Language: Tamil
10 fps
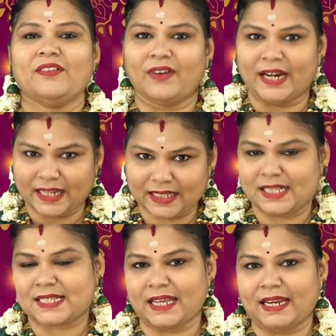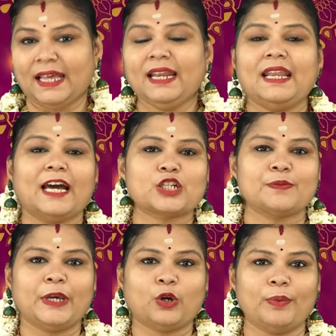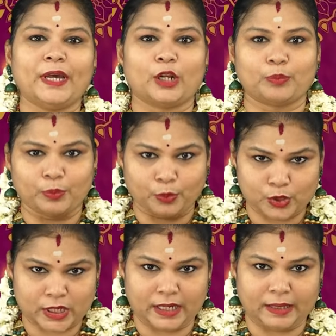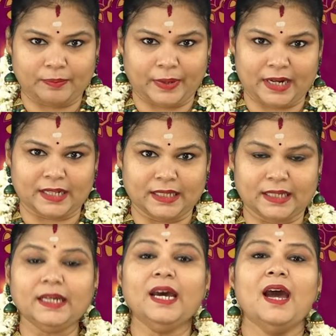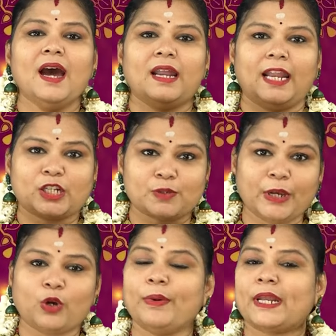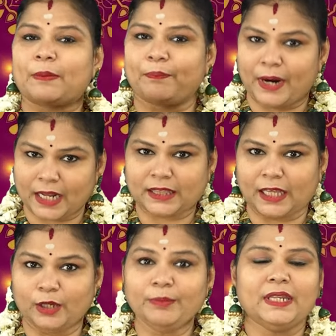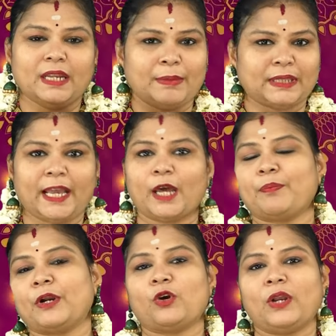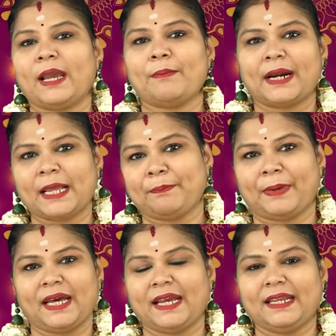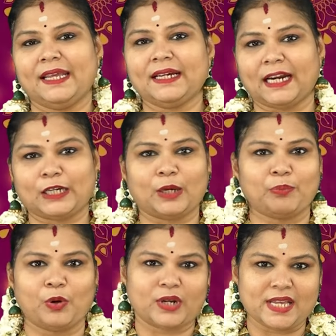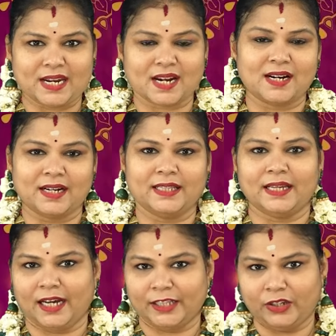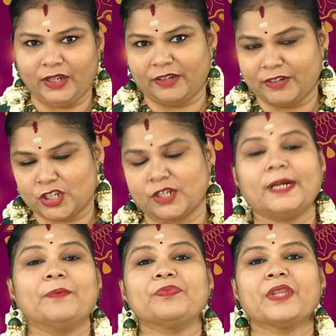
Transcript: வடக்கு திசையில் லக்ஷ்மி குபேரர் பூஜை பண்ணுறதுக்கு லக்ஷ்மி குபேரர் படத்தையும் நம்ம தயார் பண்ணோம் இல்லையா மனைப்பலகையில் கட்டம் போட்டு எண்கள் எழுதி அதையும் நீங்கள் வச்சுருங்க